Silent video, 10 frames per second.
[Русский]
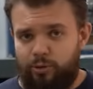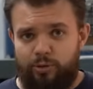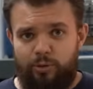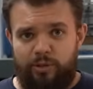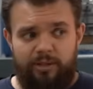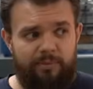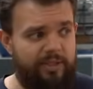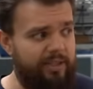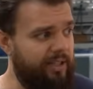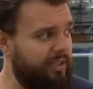что стоит
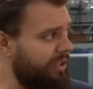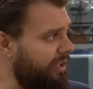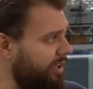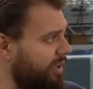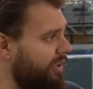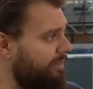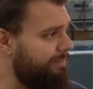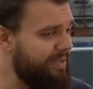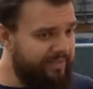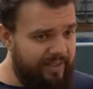отметить, данная линия
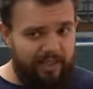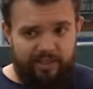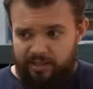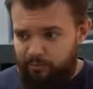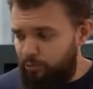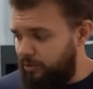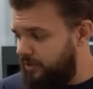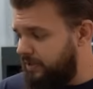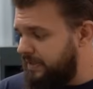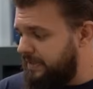позволяет работать
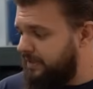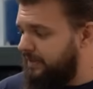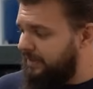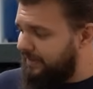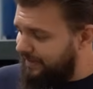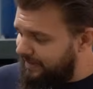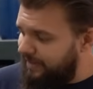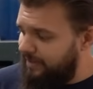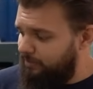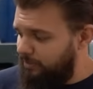с
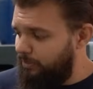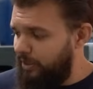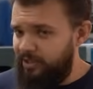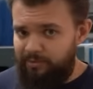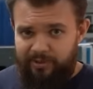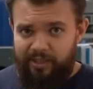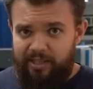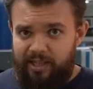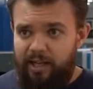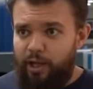данным габаритом
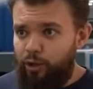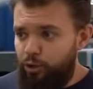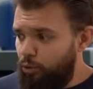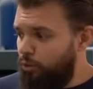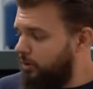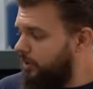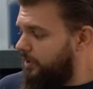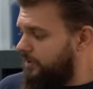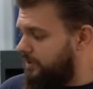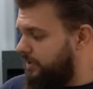двигателя, но
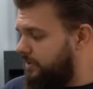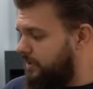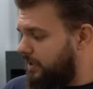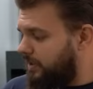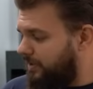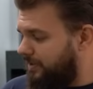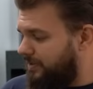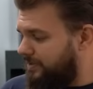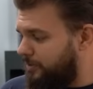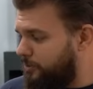здесь
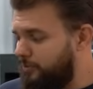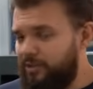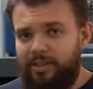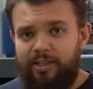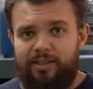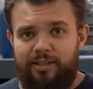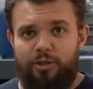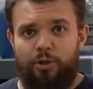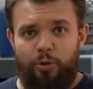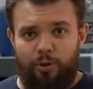а, сразу возникает
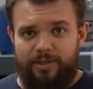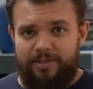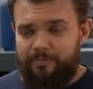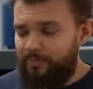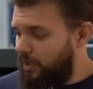один нюанс